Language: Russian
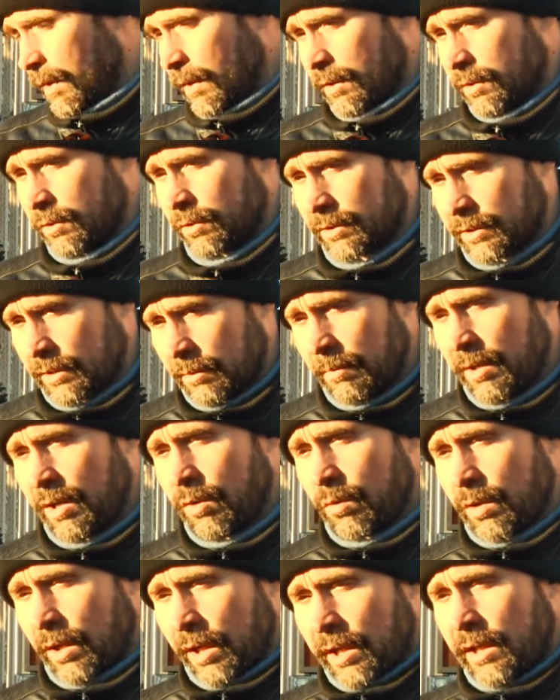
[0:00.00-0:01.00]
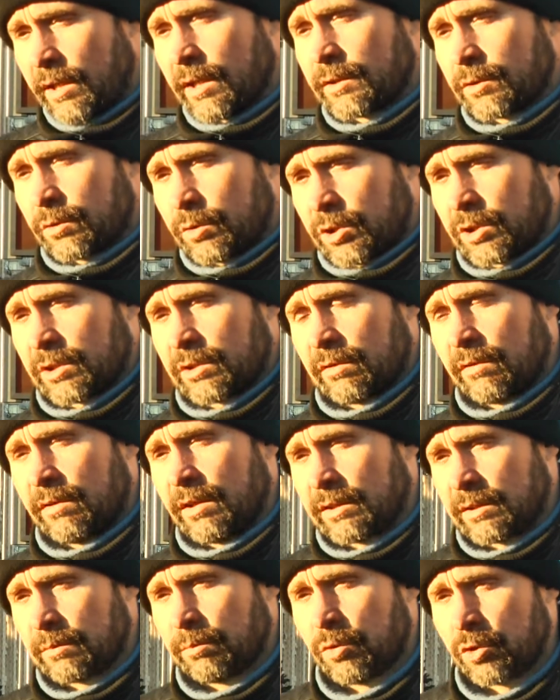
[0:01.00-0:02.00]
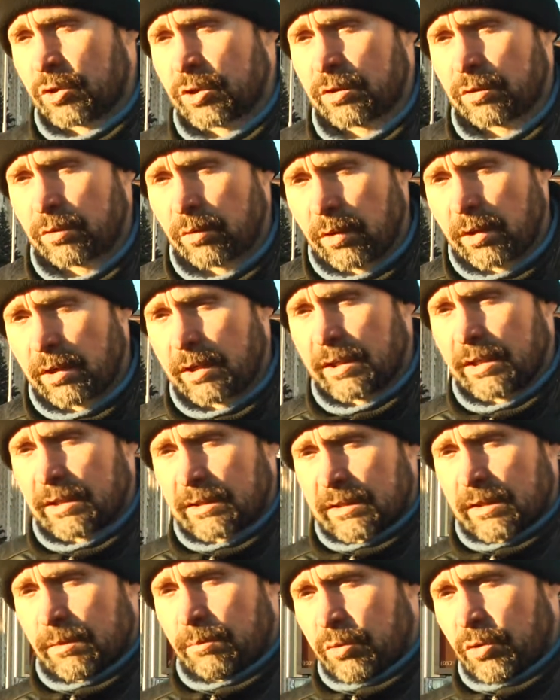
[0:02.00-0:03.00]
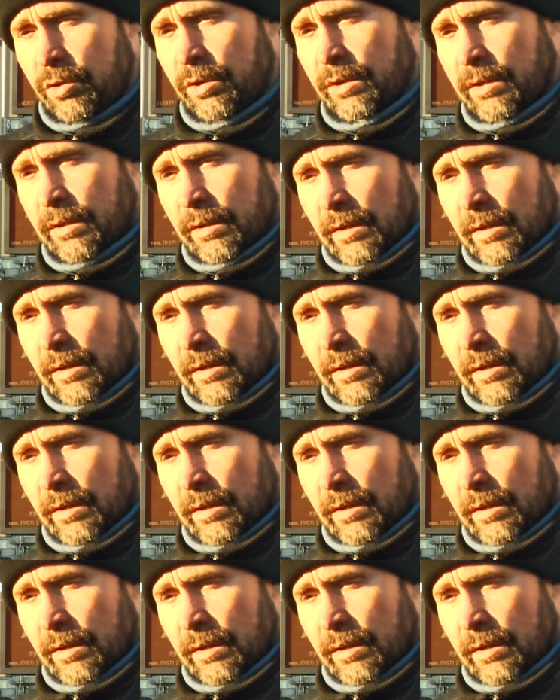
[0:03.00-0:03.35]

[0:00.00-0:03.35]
Что сама Украина существовать сможет только если будет